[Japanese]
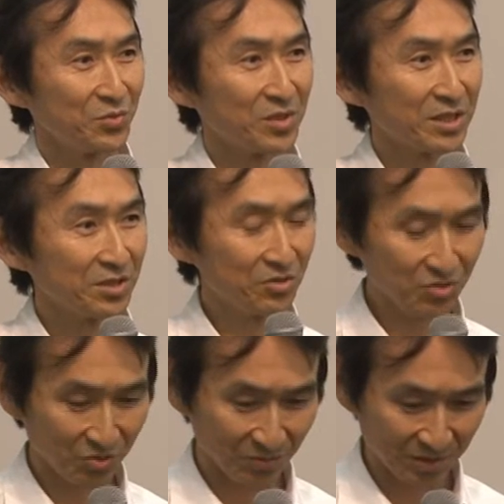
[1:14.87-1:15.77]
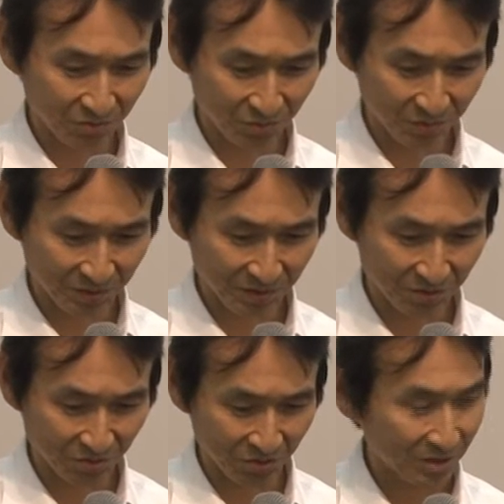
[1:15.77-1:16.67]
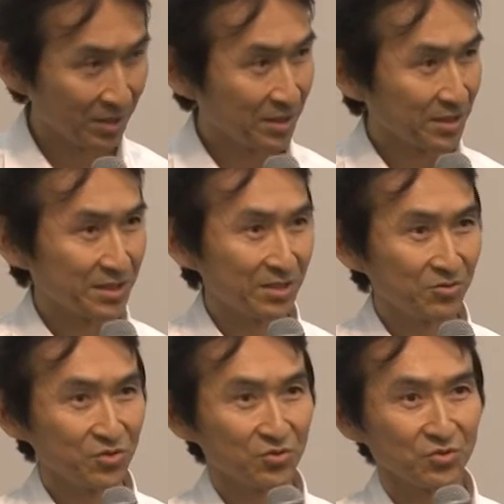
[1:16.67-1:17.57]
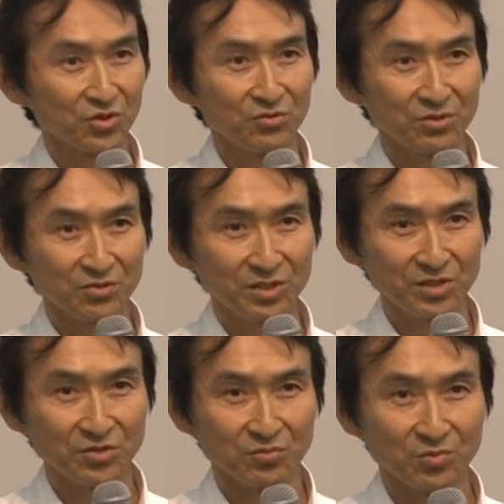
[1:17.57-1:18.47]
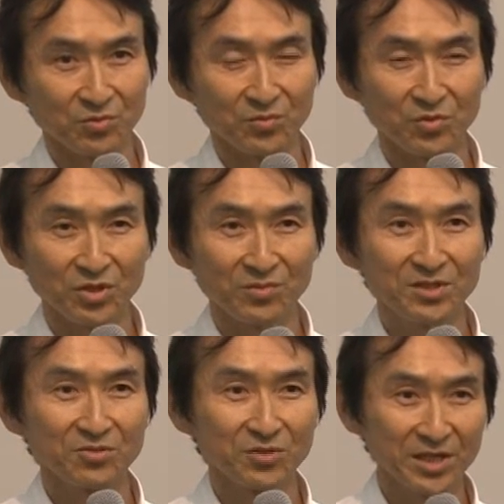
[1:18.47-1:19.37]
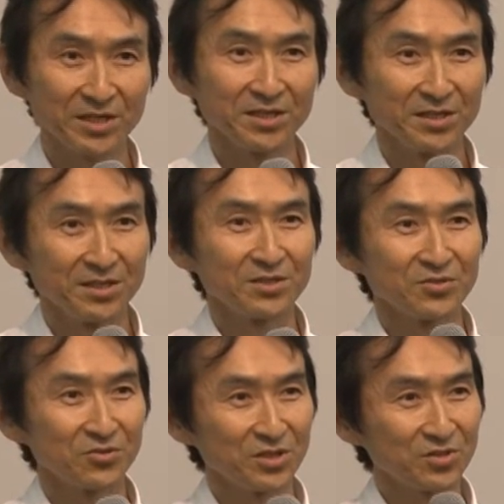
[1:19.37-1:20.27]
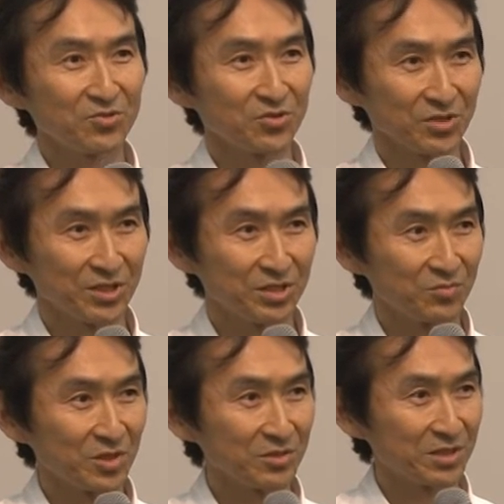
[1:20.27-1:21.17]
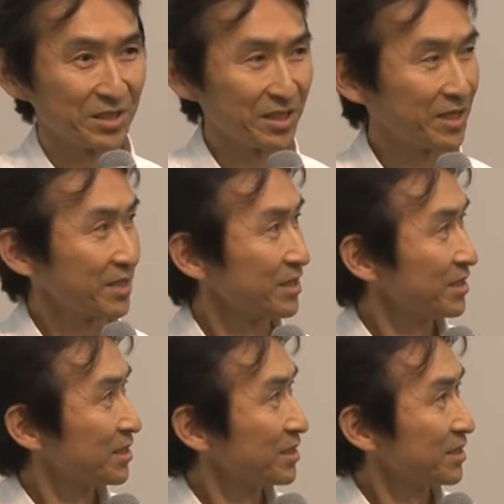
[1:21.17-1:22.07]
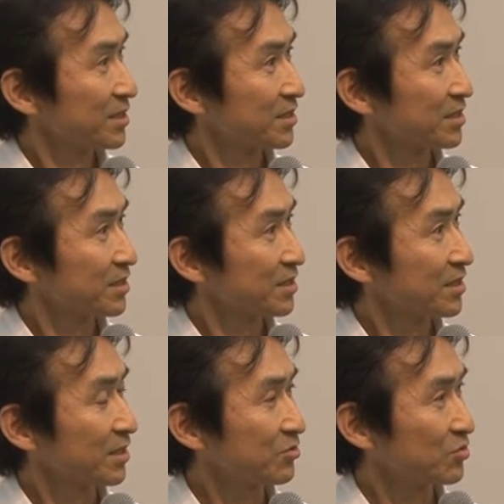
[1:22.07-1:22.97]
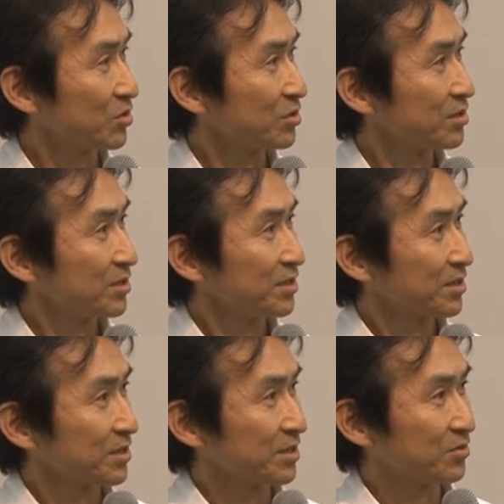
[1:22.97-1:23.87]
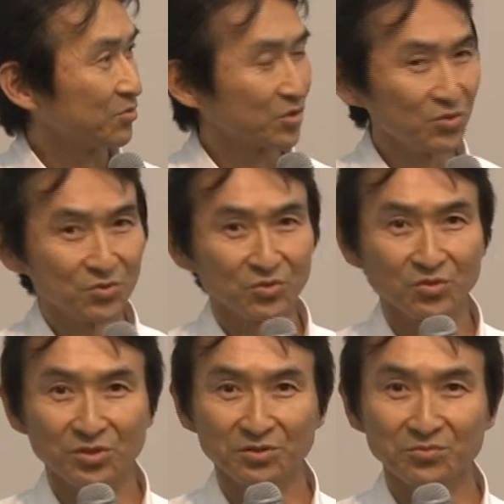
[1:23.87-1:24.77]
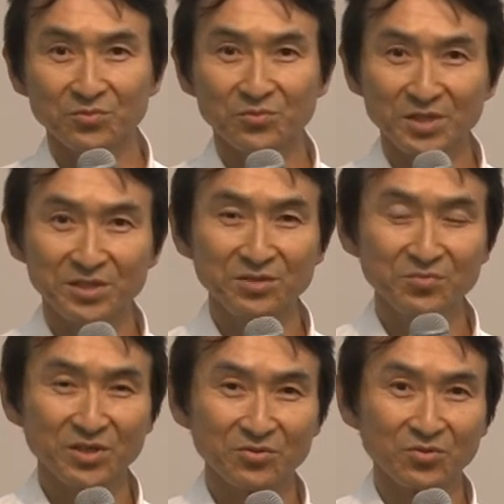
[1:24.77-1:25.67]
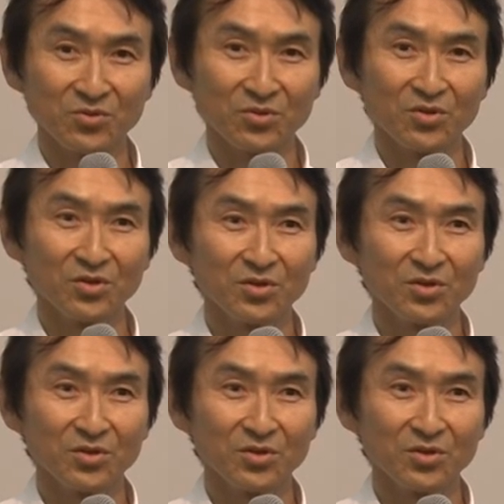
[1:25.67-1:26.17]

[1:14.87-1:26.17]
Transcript: わかりにくいところもあると思いますけど、最後にちょっと Q&A セッションも設けますので、そこでちょっと聞いてもらって、あと、えっと、今日の講演は全部あの、